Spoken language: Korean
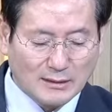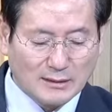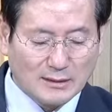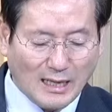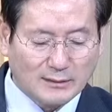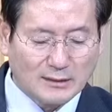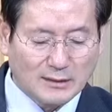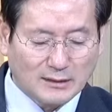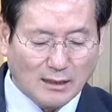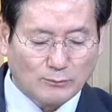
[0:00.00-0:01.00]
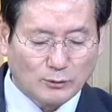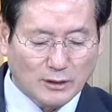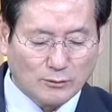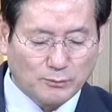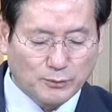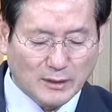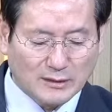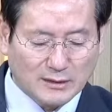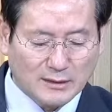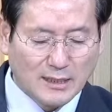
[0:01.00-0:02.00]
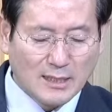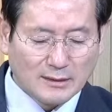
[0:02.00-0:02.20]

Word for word: 이는 하늘이 땅보다 높은 같이